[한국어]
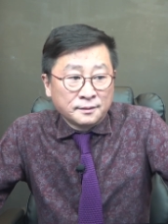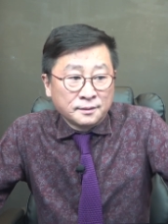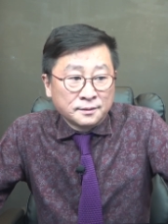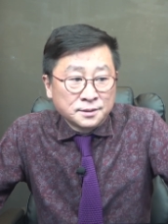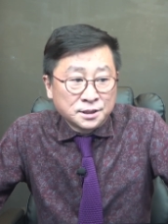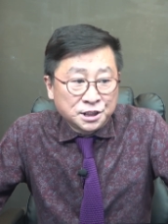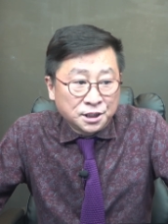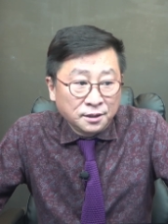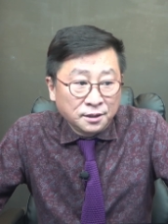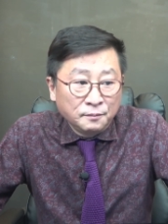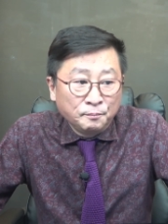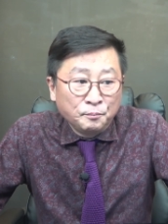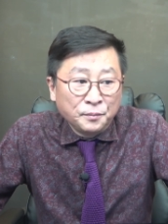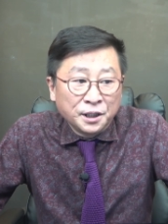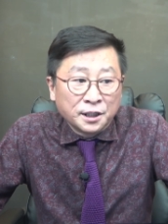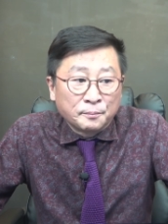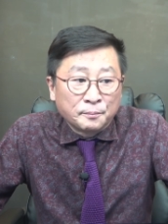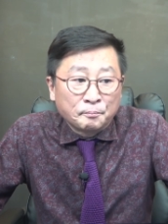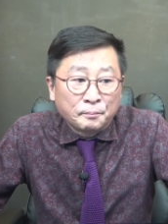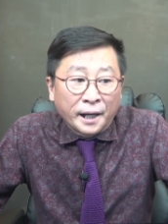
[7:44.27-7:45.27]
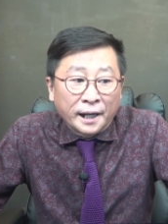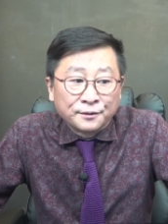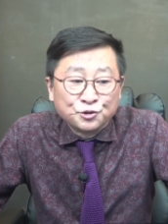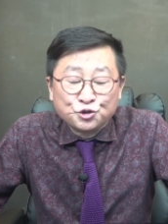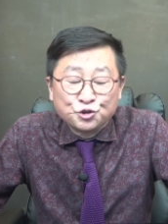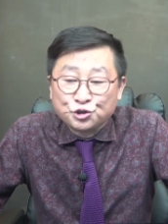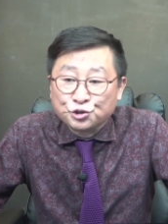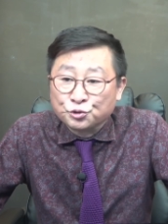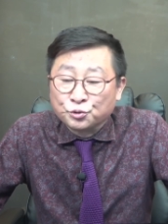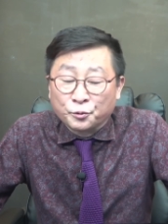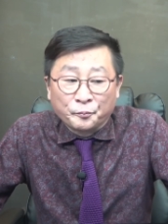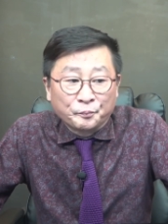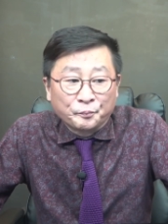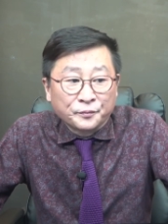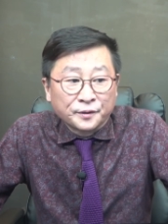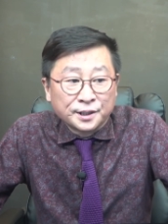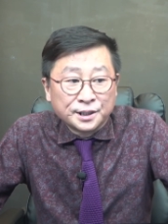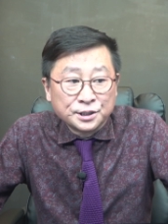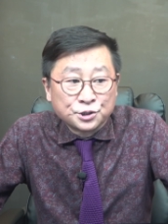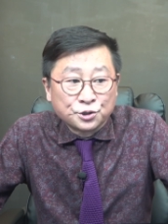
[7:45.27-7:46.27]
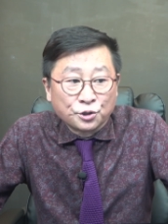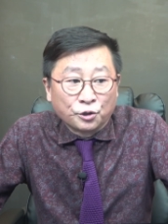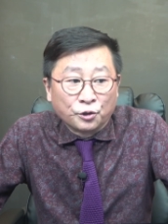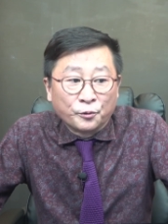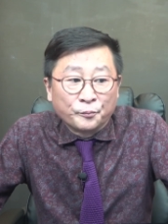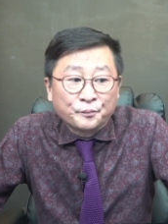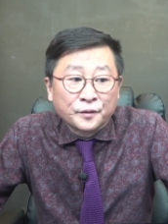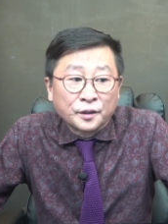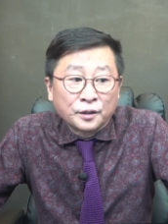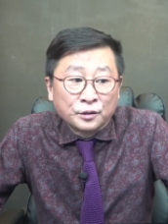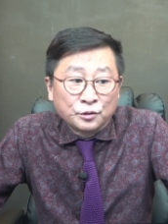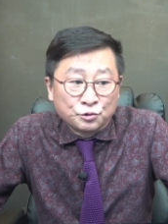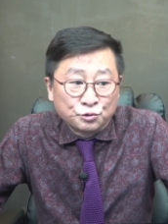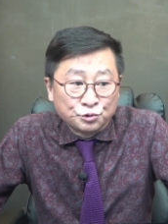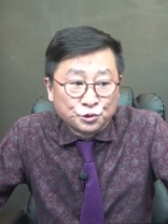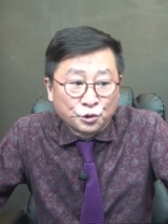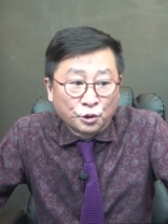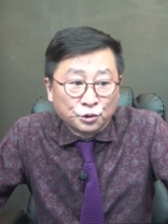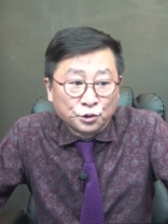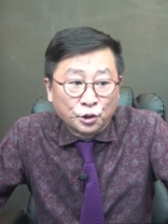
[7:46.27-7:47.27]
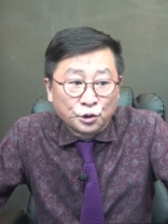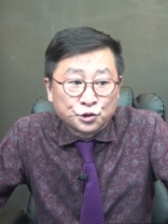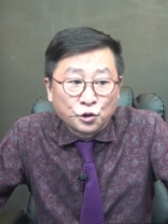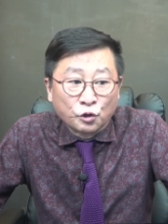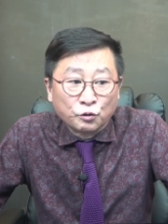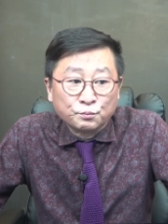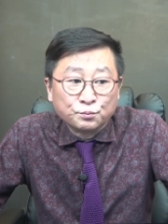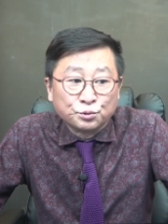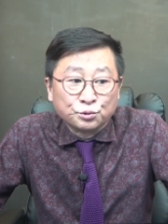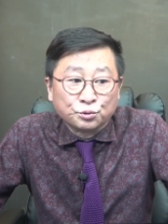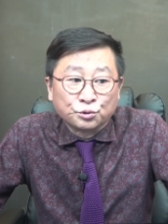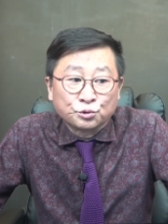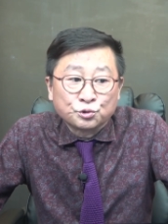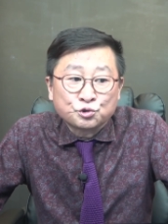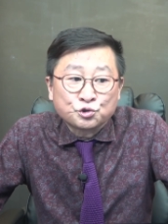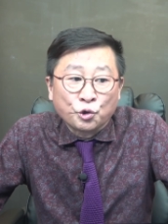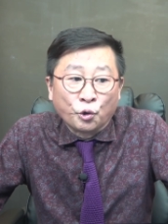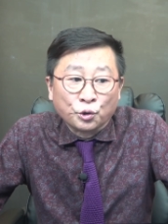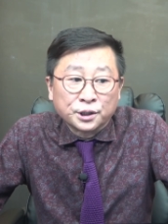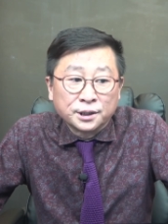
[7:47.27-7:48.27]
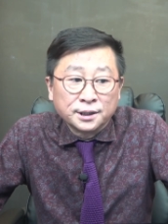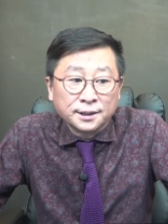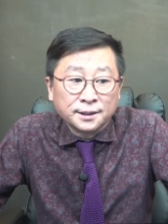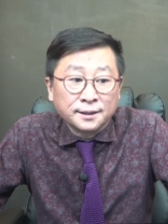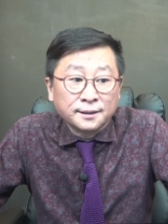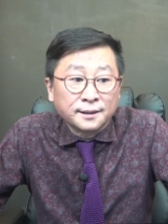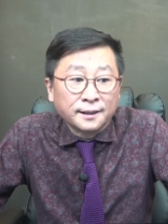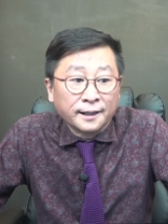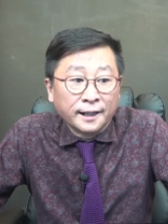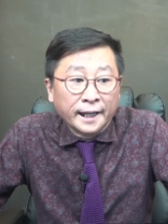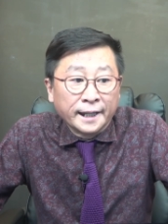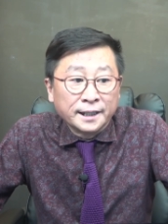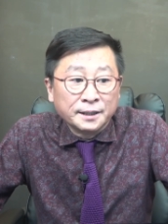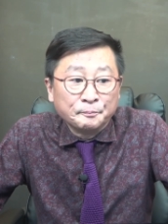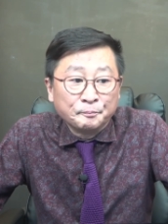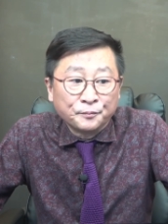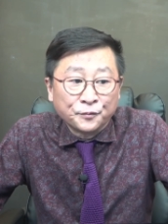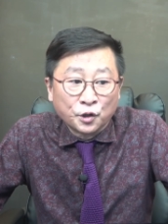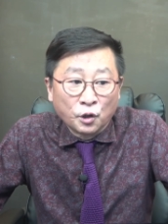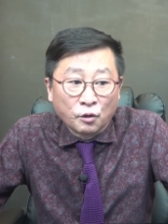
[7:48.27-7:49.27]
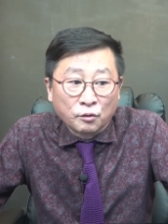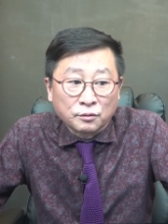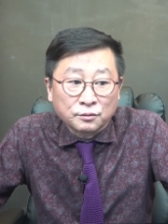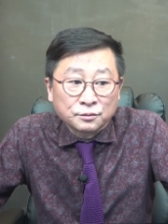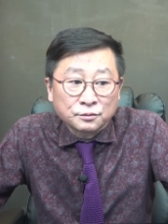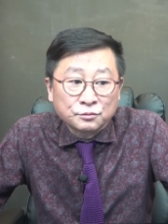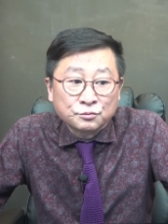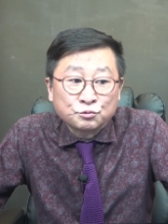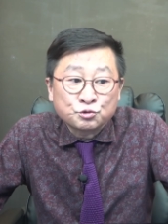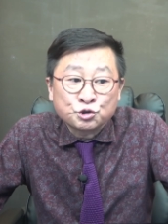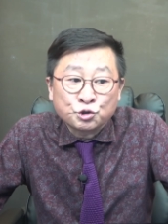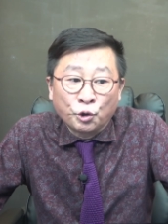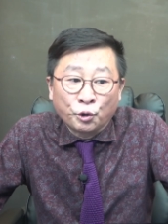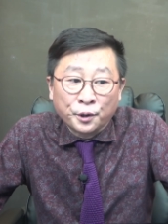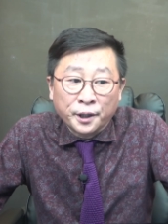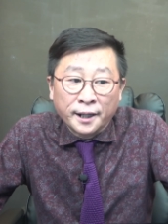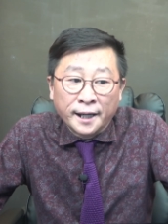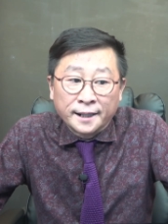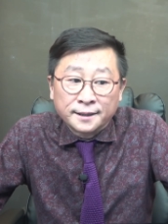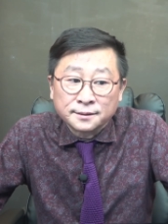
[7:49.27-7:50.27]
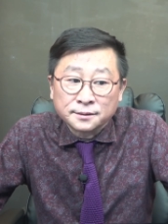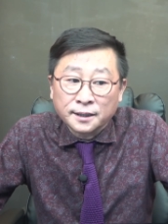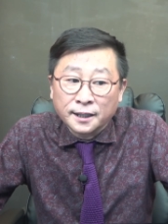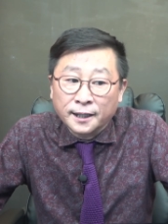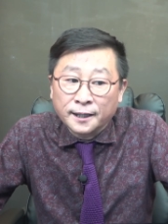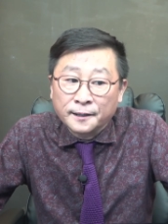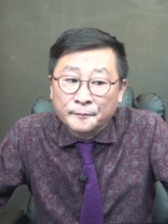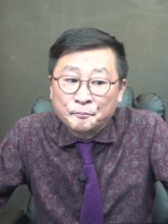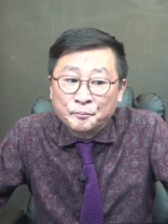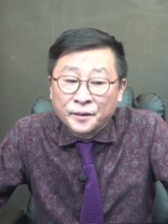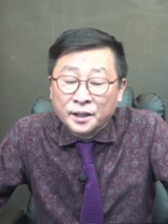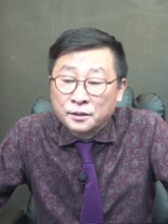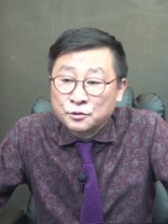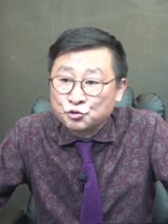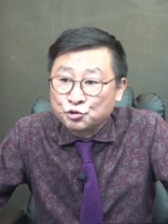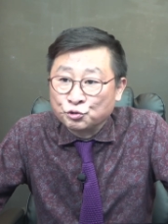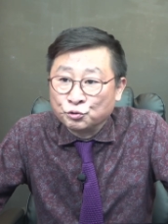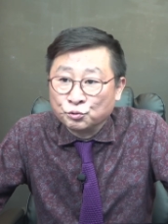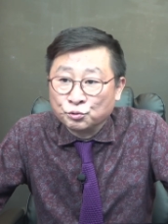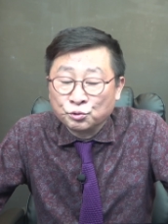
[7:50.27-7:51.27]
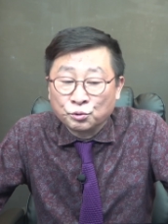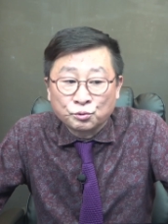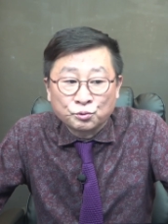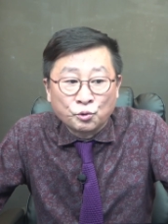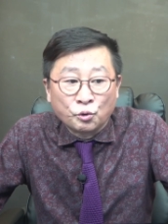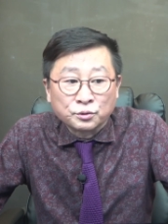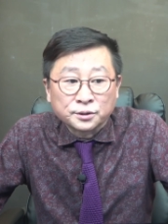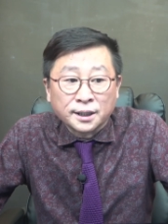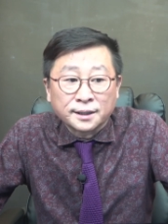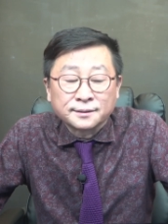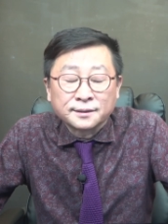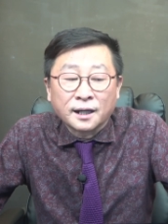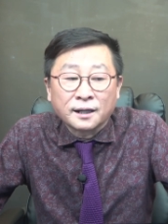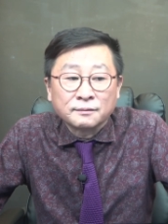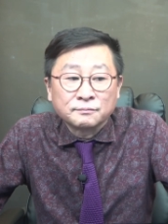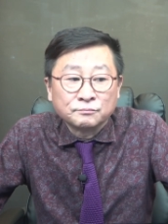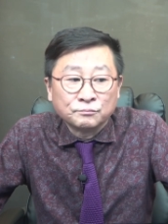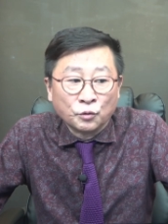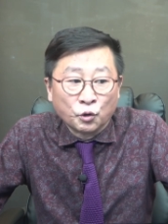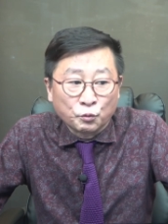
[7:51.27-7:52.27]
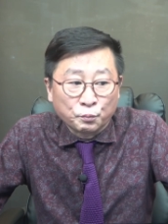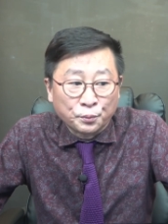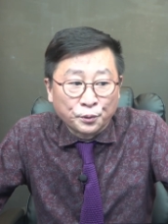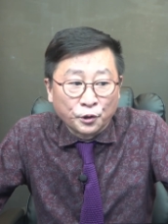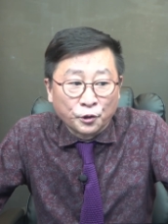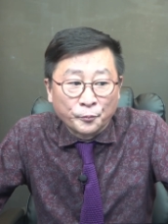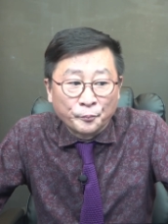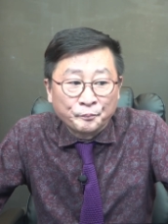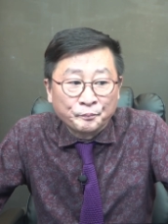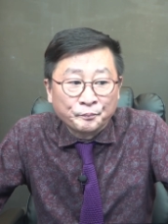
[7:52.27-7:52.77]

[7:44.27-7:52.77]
친미 반중 기조 윤석열 정부 조기 레임덕 초래하는 게 중국 공산당 목표.